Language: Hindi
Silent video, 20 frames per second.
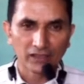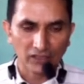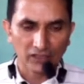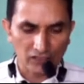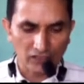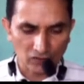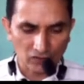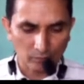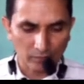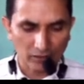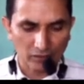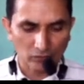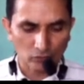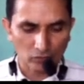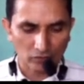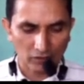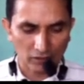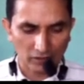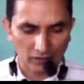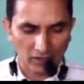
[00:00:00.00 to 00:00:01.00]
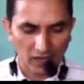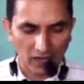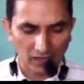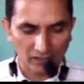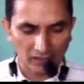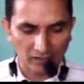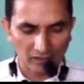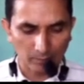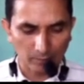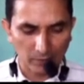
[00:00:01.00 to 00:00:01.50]
इसमें जो
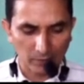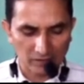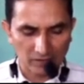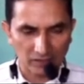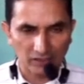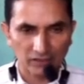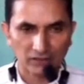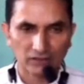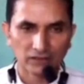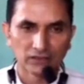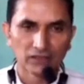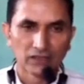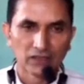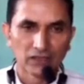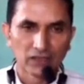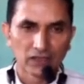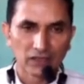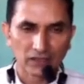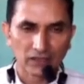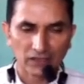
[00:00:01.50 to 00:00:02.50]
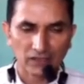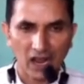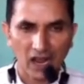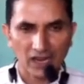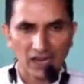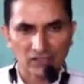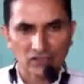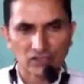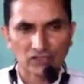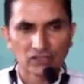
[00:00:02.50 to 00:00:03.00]
तत्कालीन प्रचलित
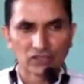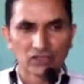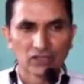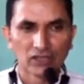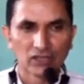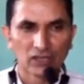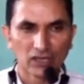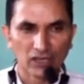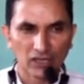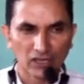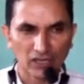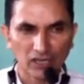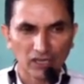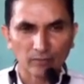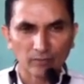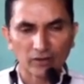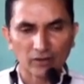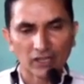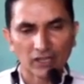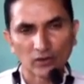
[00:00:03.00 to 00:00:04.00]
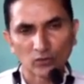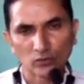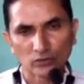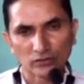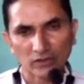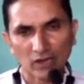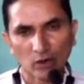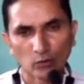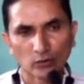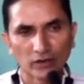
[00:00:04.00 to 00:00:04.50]
राज नियम थे
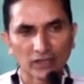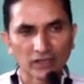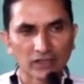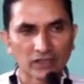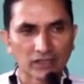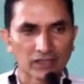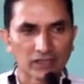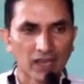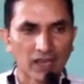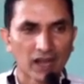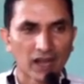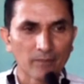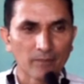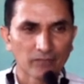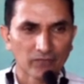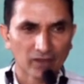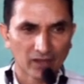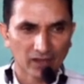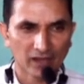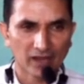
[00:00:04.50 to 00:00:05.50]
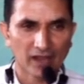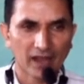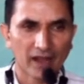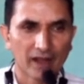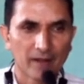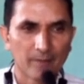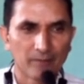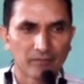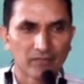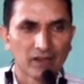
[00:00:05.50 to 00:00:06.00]
उसका उल्लेख किया गया
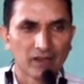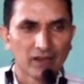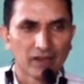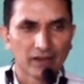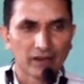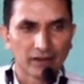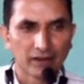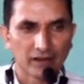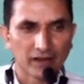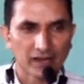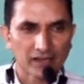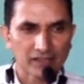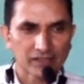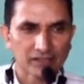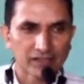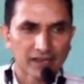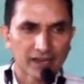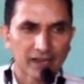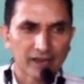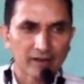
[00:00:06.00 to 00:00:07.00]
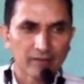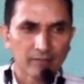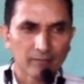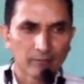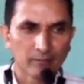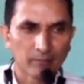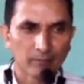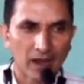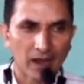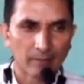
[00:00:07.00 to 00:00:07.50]
है नेक्स्ट है
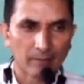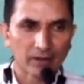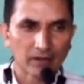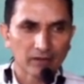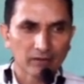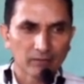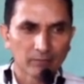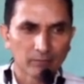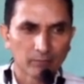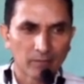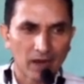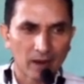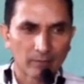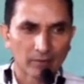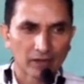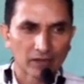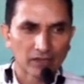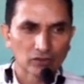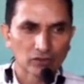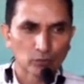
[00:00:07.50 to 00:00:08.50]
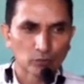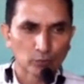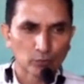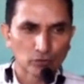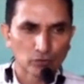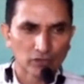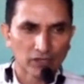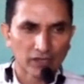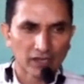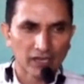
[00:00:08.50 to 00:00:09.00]
बाबर बाबर की जो
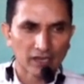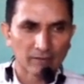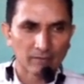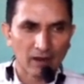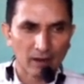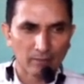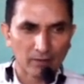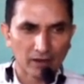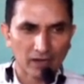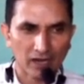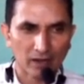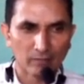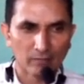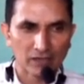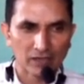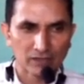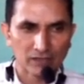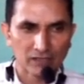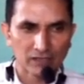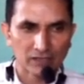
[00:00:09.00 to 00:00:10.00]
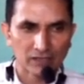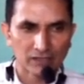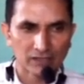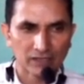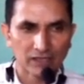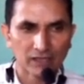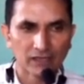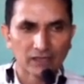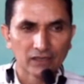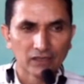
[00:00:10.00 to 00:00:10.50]
पुस्तक है नामा इस,
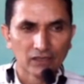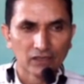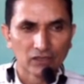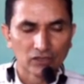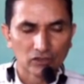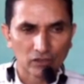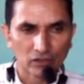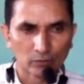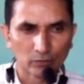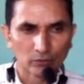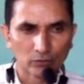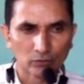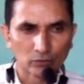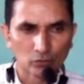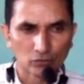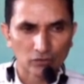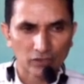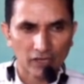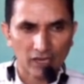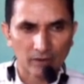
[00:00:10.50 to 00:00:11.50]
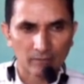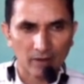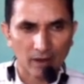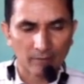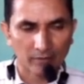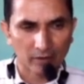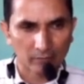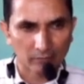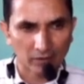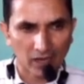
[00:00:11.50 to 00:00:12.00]
इसे जो वो तुजके
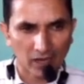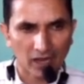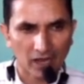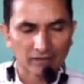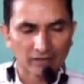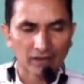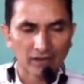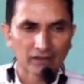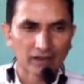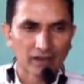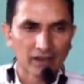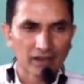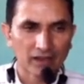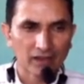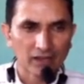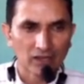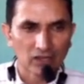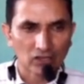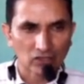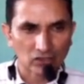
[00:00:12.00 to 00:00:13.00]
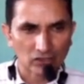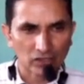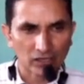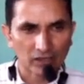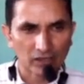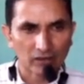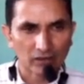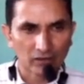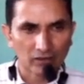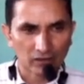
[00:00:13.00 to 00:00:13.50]
बाबरी भी कहा जाता है
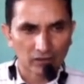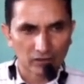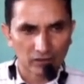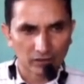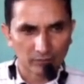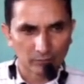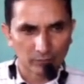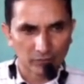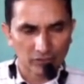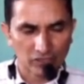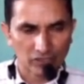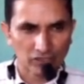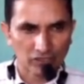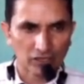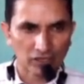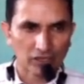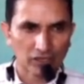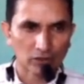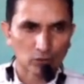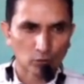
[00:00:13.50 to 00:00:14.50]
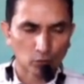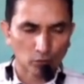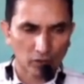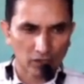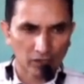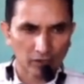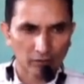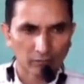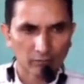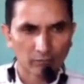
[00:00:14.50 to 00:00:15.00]
ये विशेष करके
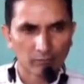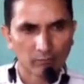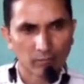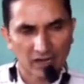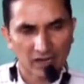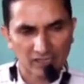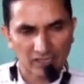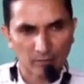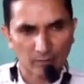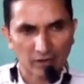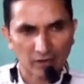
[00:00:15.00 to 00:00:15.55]
तुर्की भाषा में